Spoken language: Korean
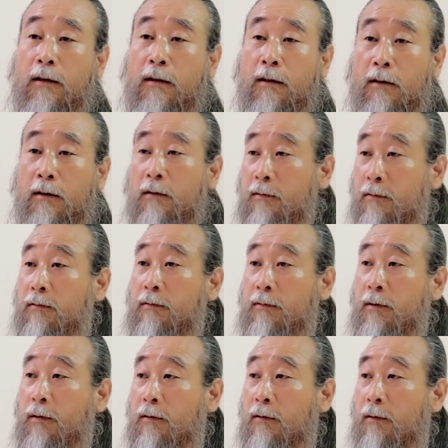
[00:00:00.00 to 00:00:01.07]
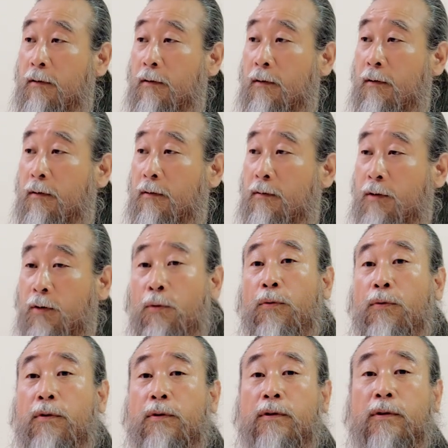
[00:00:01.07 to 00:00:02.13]
어. 이제
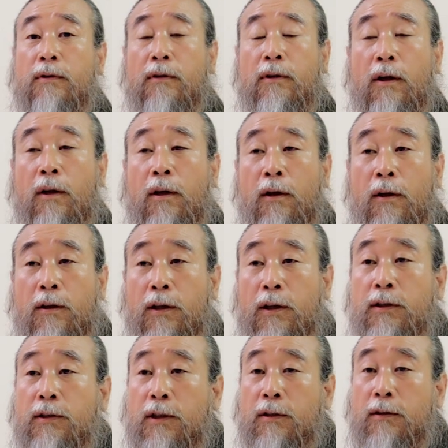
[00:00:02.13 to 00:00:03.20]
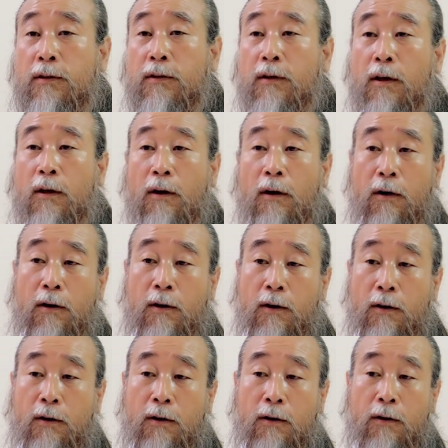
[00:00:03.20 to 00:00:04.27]
그런 것들 이제는
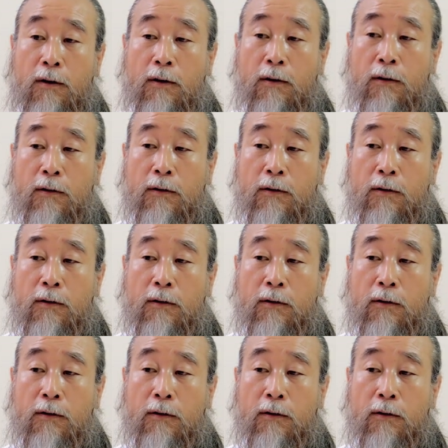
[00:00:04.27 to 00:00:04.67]
어,